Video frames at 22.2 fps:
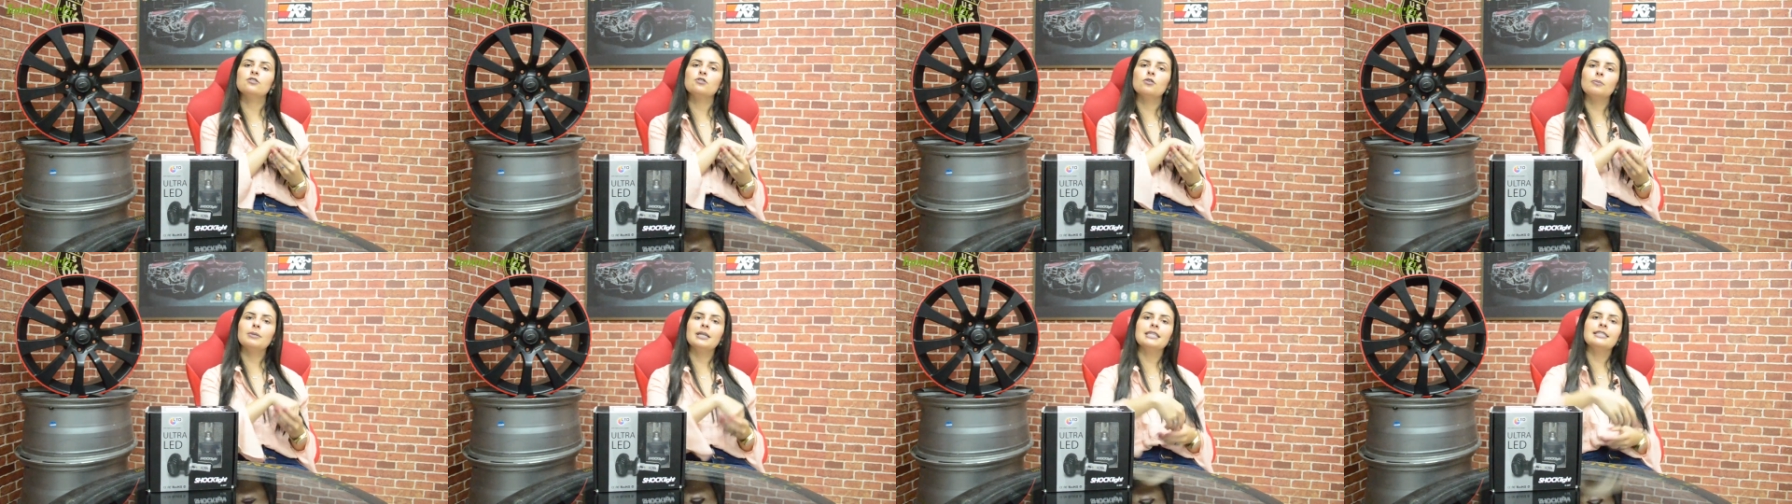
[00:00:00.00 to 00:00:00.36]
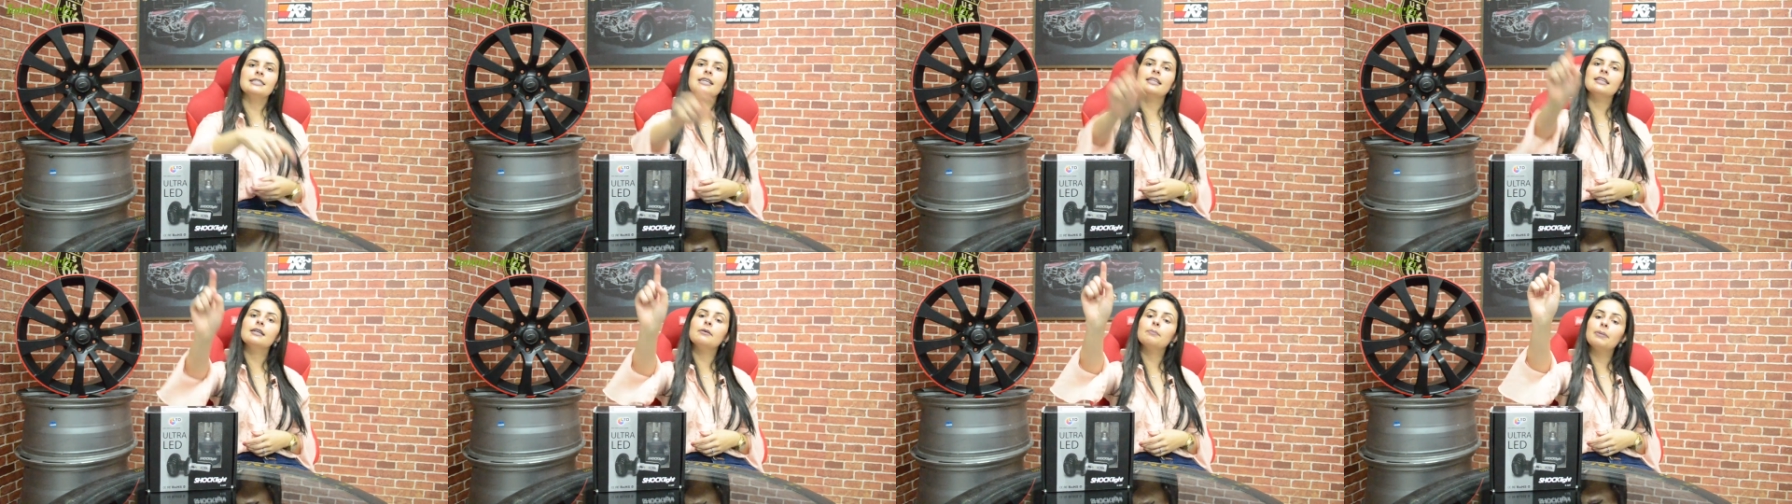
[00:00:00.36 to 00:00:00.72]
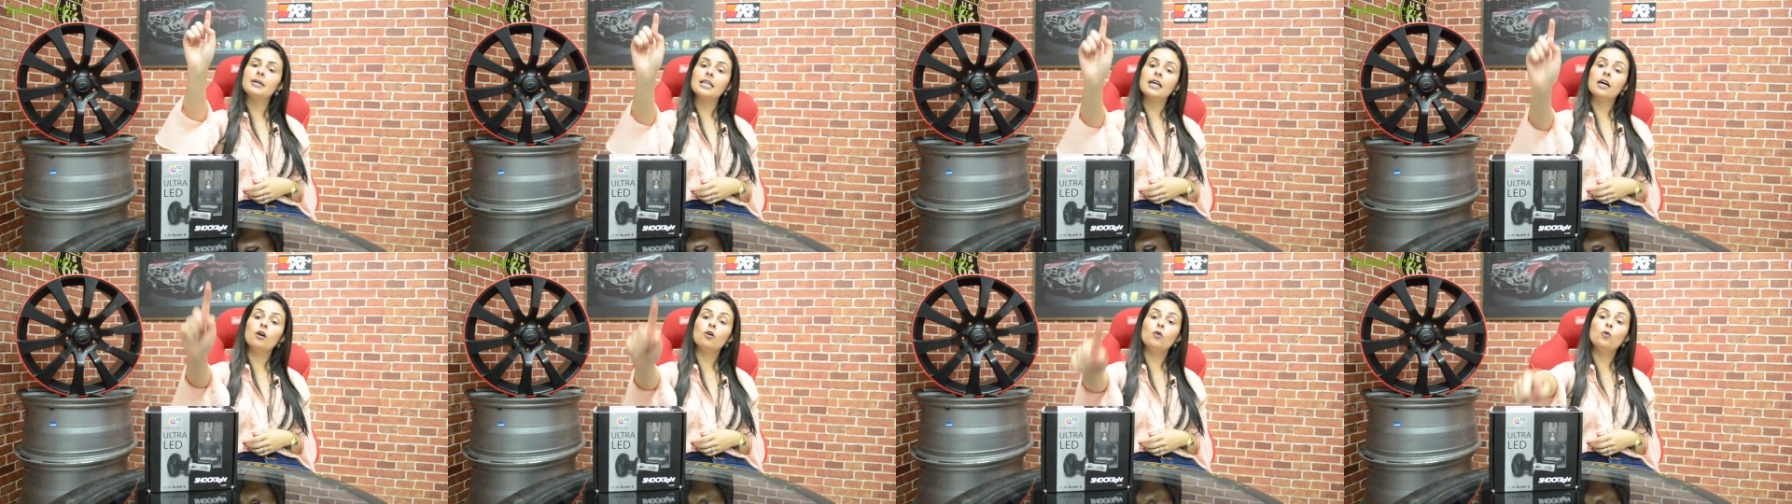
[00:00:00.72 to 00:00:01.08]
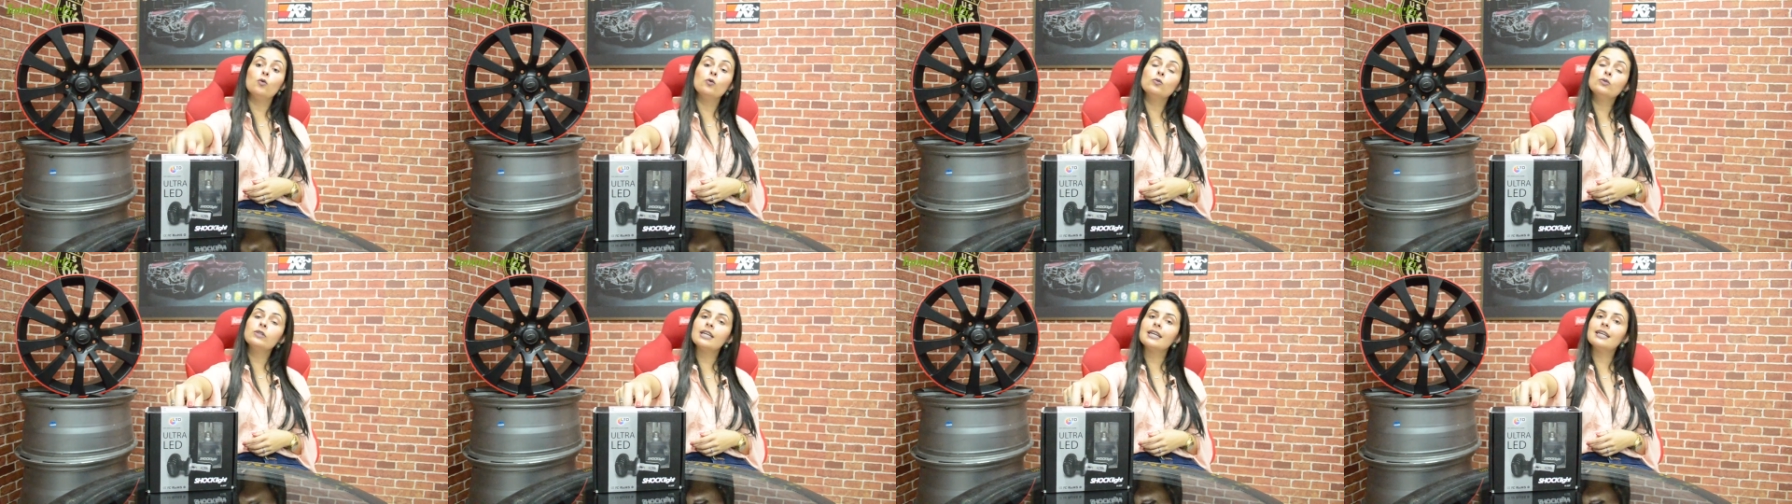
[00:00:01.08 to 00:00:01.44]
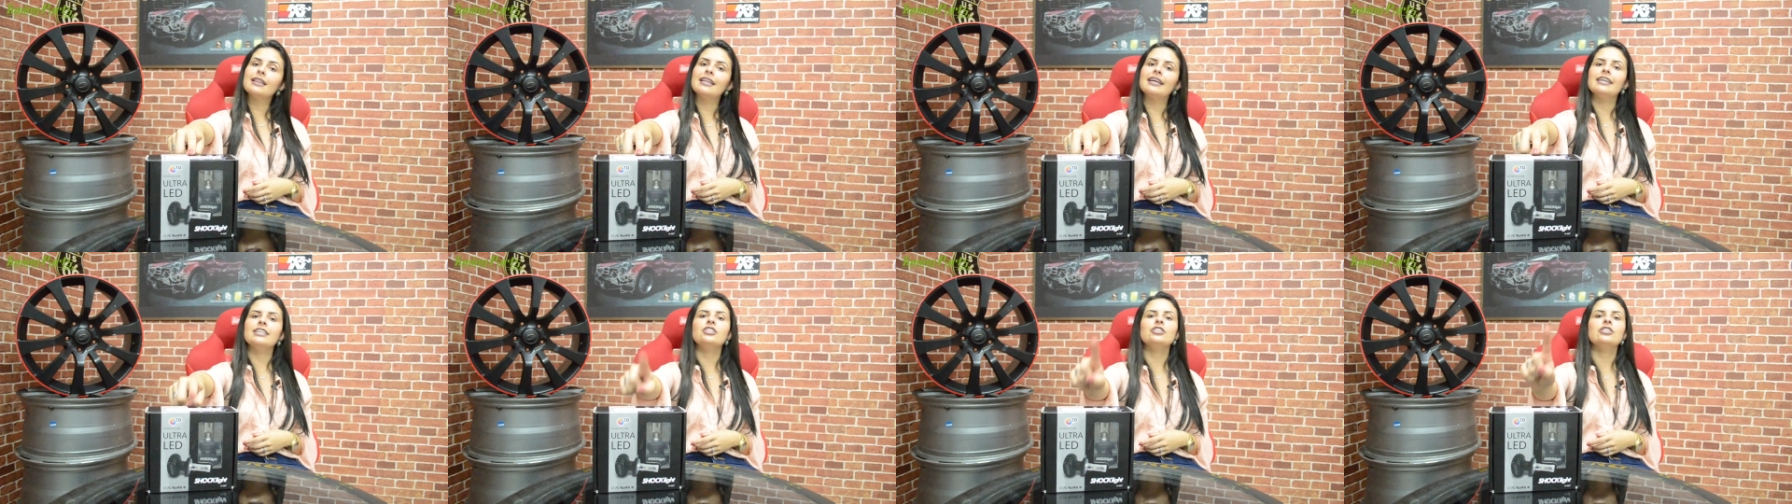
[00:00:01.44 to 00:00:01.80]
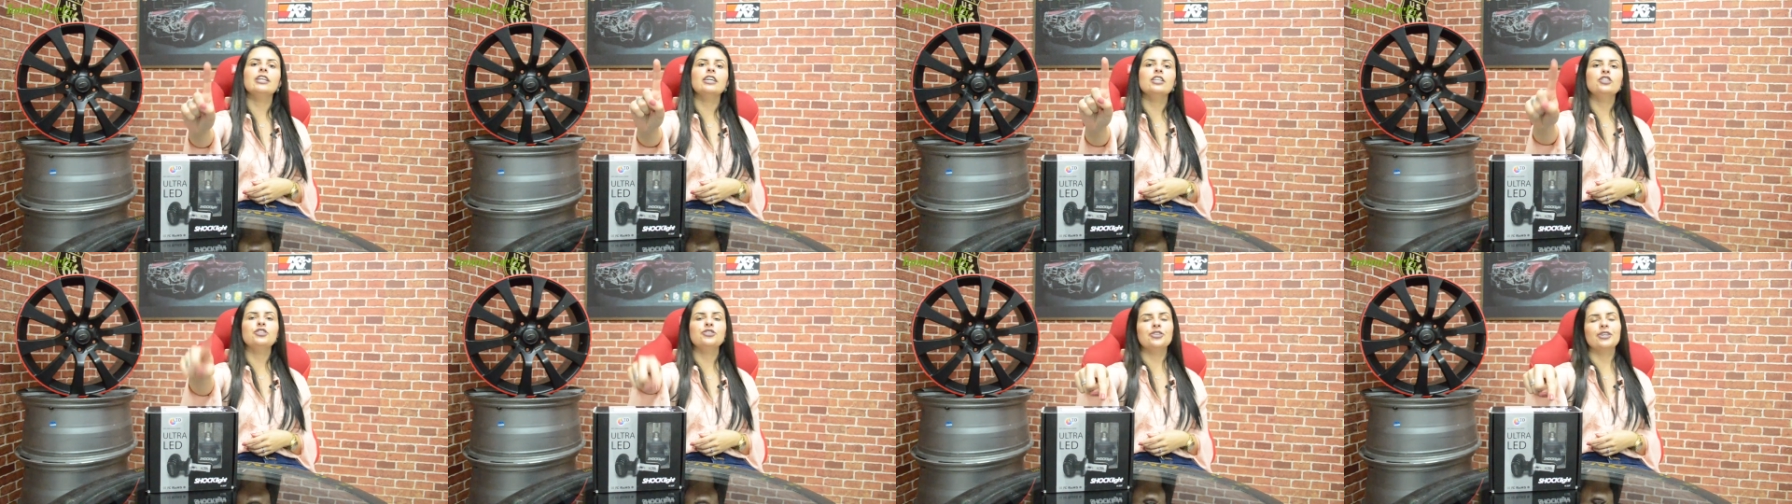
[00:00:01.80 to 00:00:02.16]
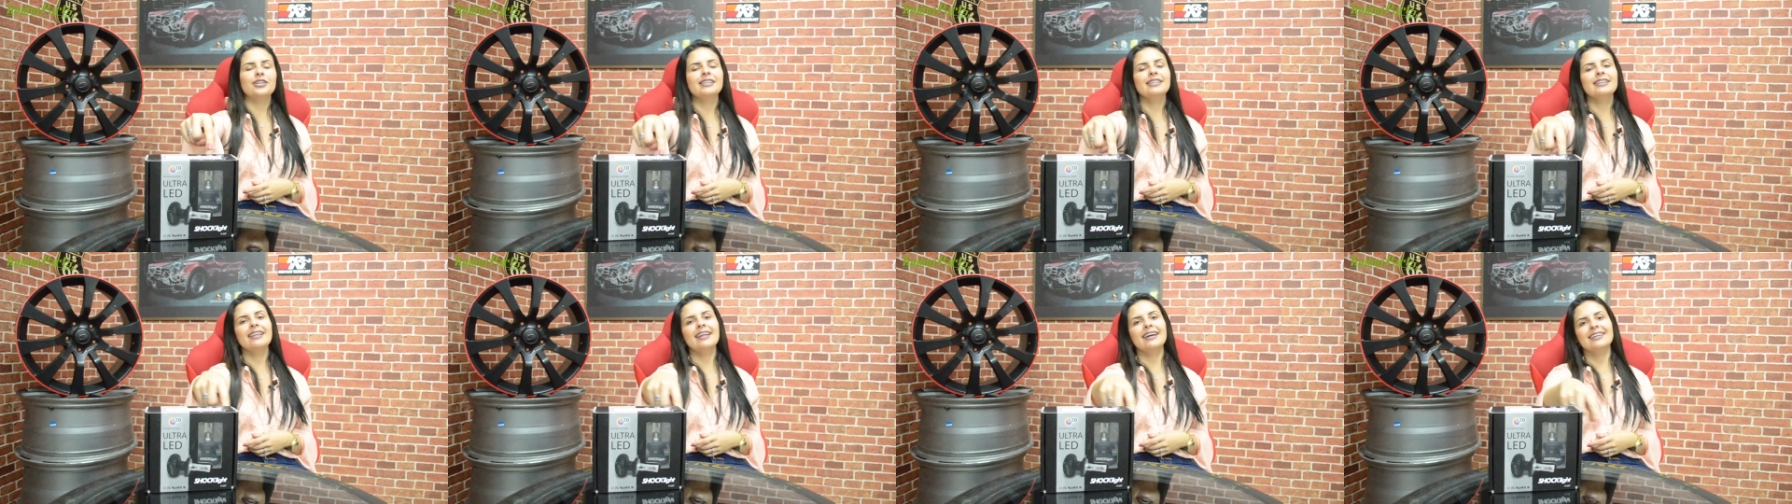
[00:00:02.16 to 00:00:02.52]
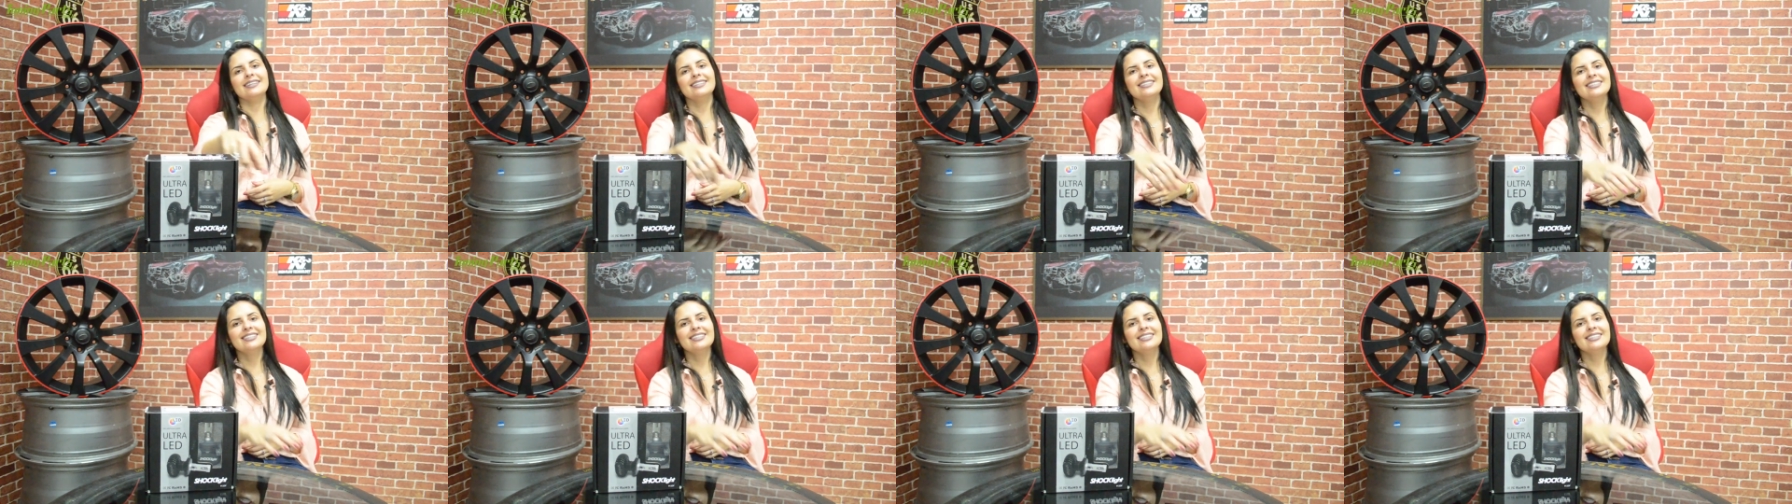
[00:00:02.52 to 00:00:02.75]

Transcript: sobre essa lâmpada Ultra LED da Shocklight.